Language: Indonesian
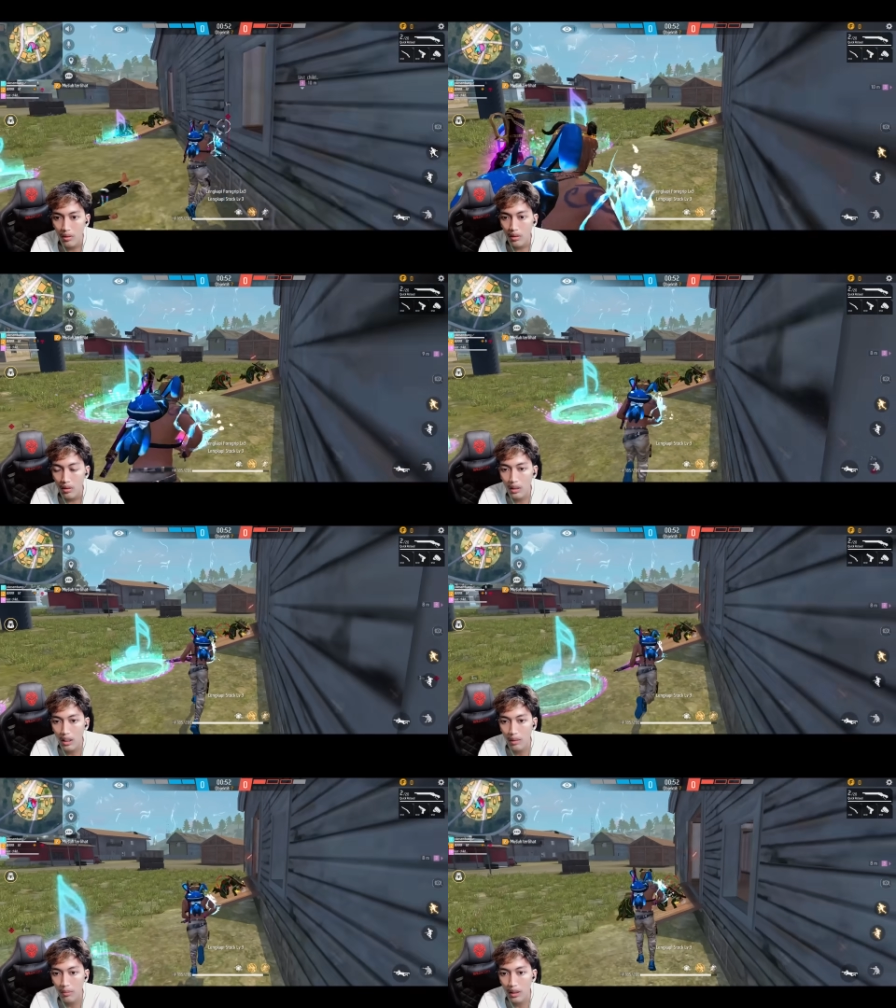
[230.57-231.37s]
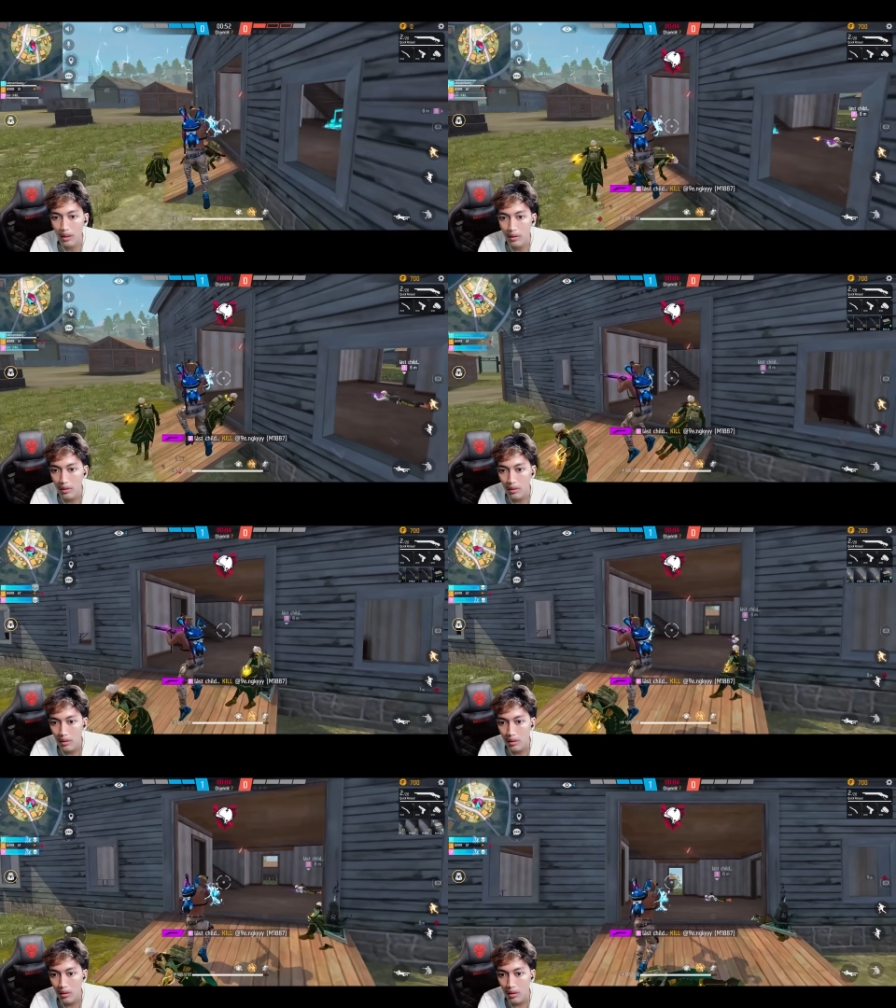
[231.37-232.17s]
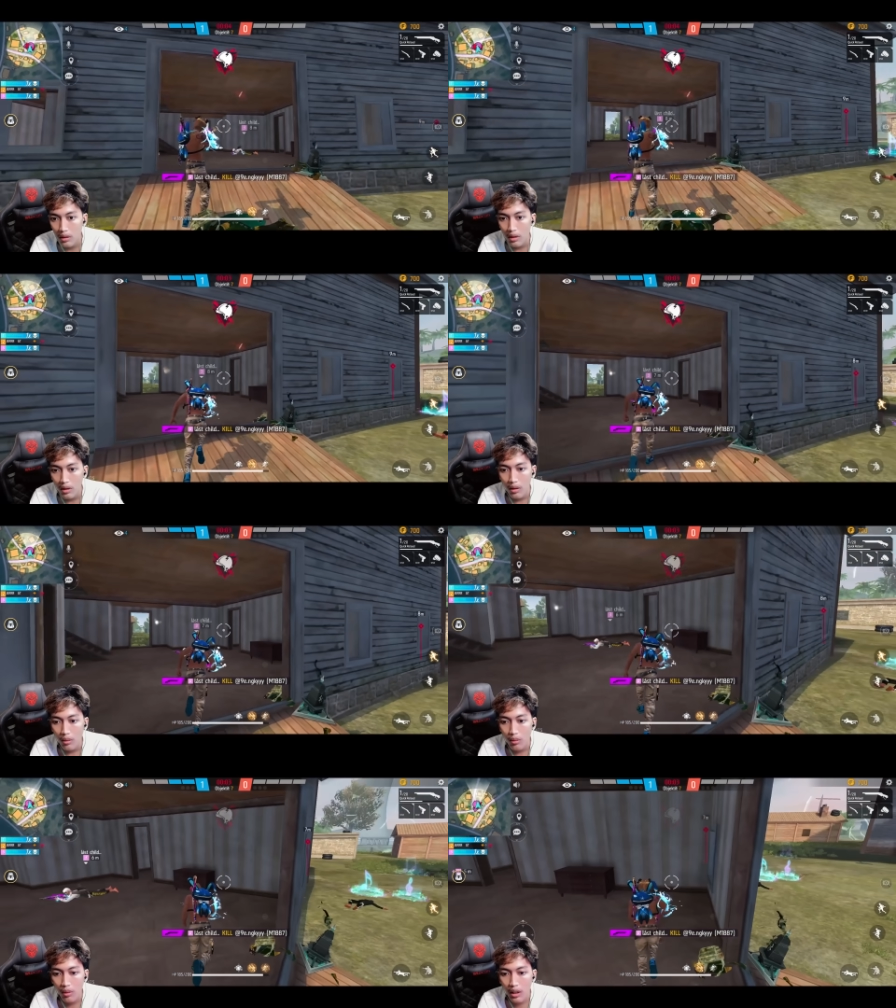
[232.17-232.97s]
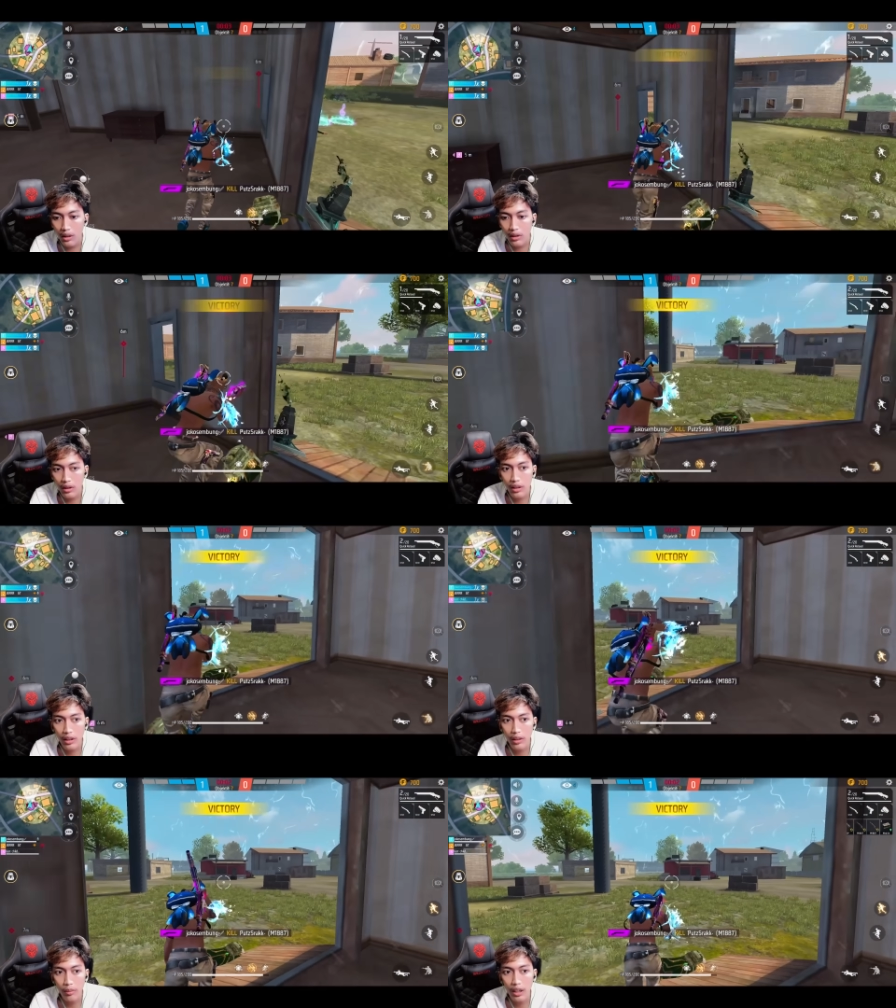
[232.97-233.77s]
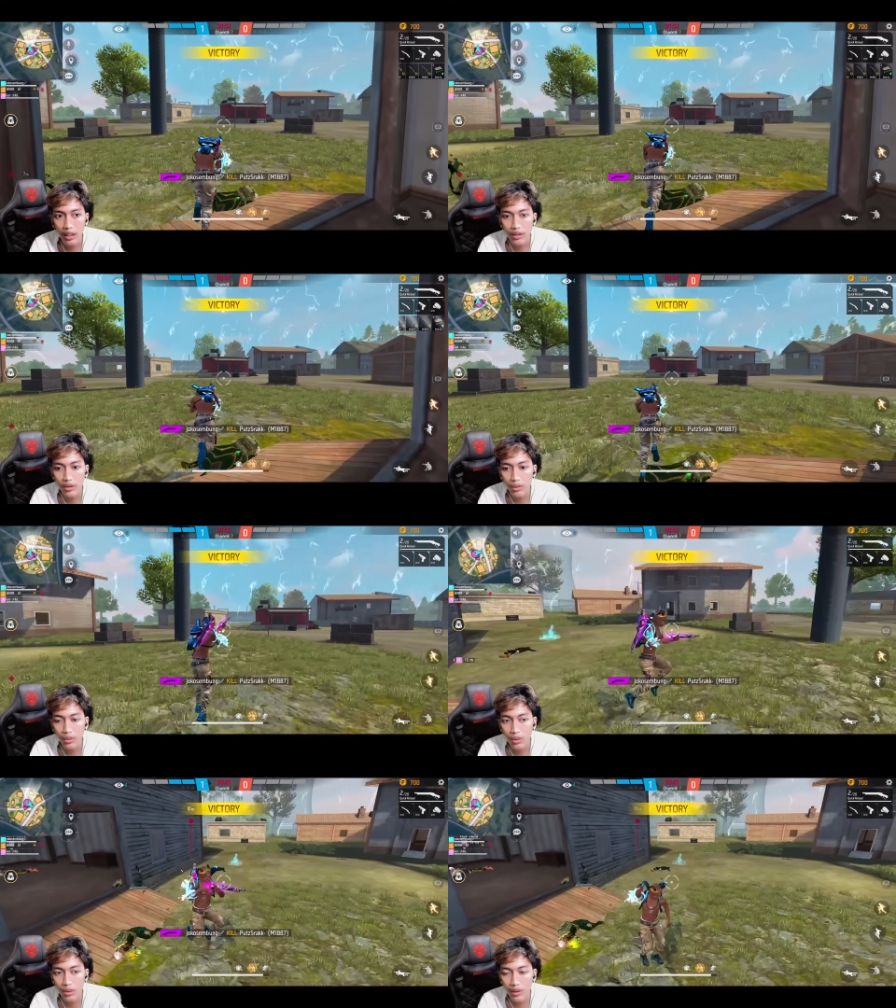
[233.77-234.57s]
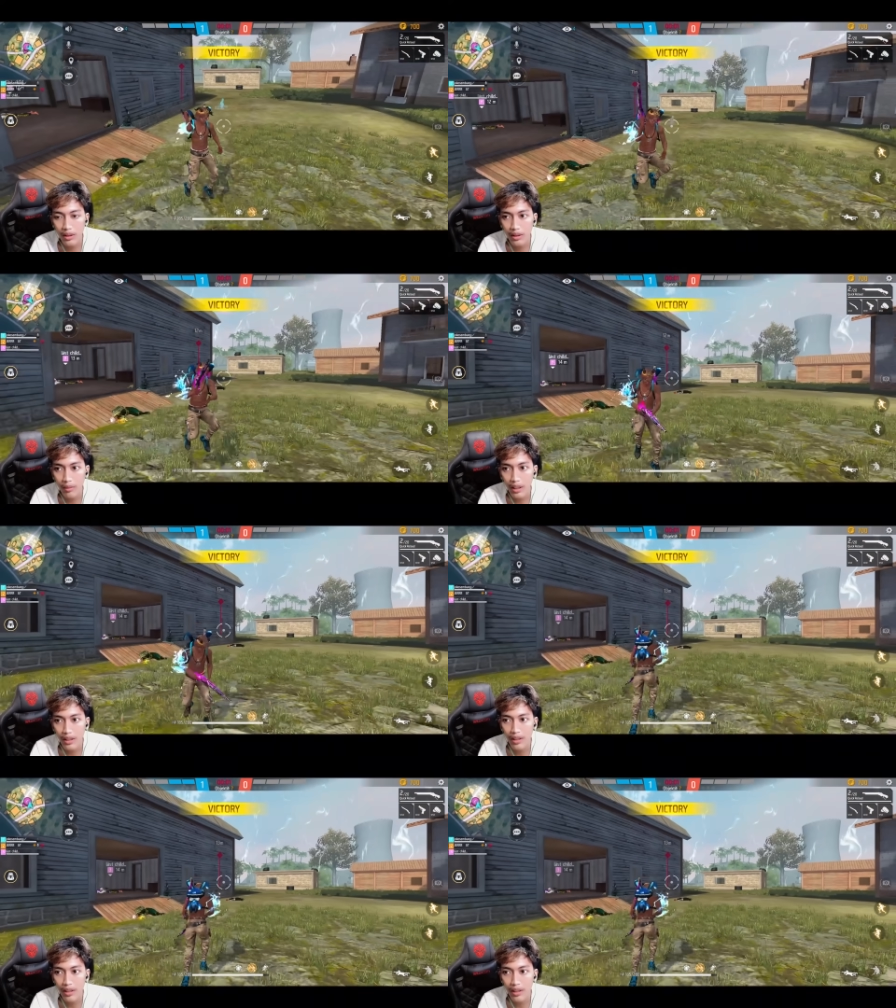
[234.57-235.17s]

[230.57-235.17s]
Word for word: Di dalam kah? Wah anjing GG banget cu Mantap